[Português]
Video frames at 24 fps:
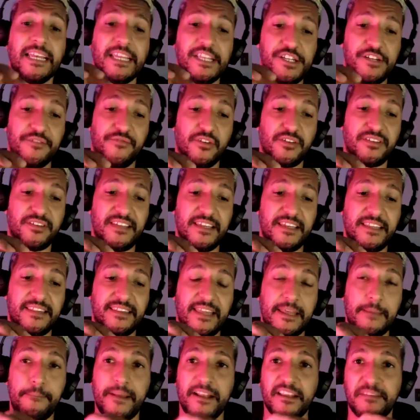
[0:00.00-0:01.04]
de você
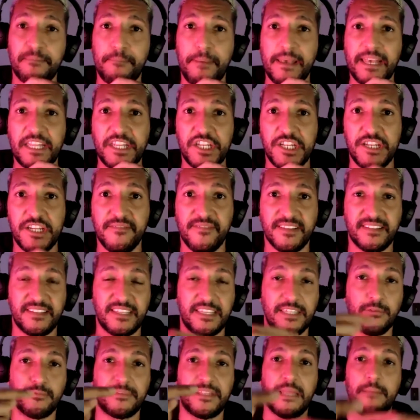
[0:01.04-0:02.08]
ter perspectivas
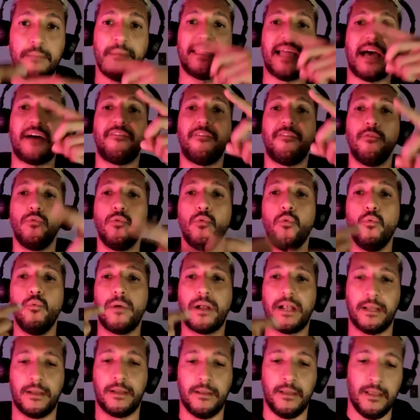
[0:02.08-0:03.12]
que não terminavam
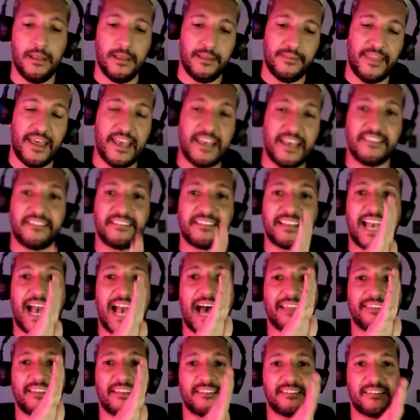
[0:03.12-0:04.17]
nunca, né?
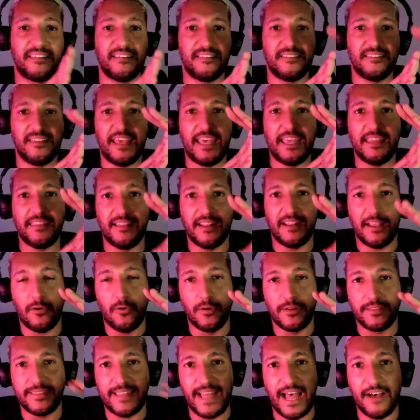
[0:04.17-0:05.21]
escadas que se
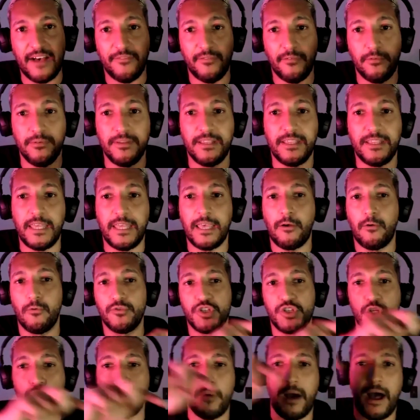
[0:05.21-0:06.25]
entrecortavam e que
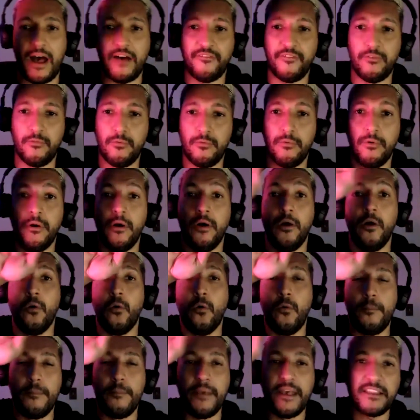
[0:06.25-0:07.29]
continuavam
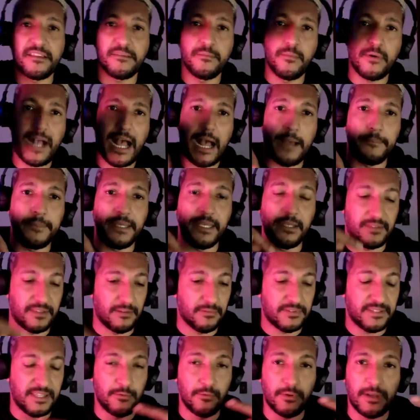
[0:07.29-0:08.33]
o mesmo caminho.
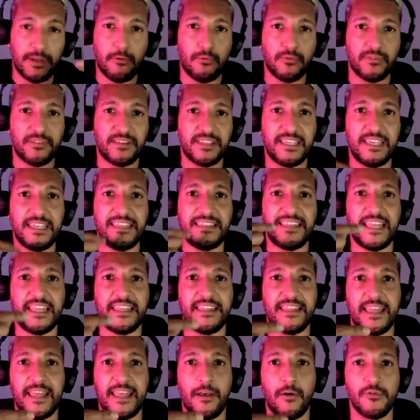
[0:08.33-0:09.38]
Então você nunca conseguia
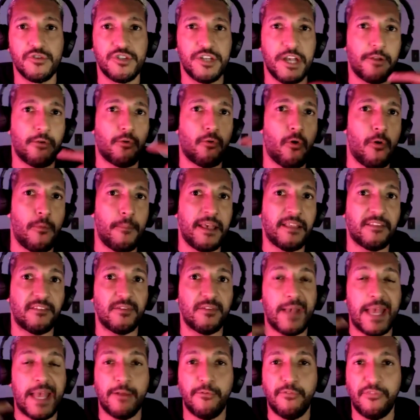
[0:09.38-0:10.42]
entender onde era o
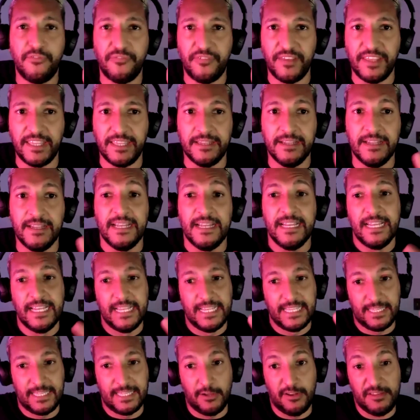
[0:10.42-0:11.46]
começo e era o fim.
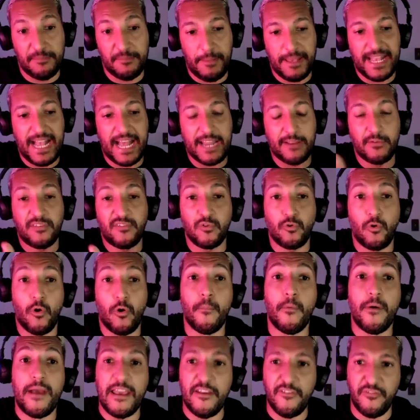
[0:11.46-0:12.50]
Então eles pegaram isso
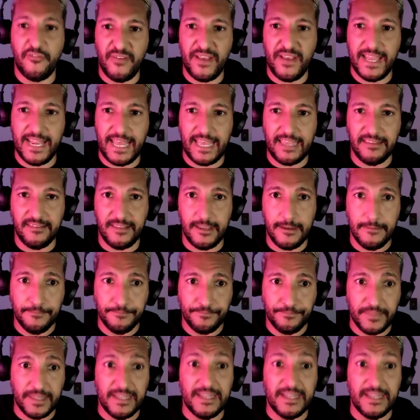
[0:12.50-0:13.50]
como referência,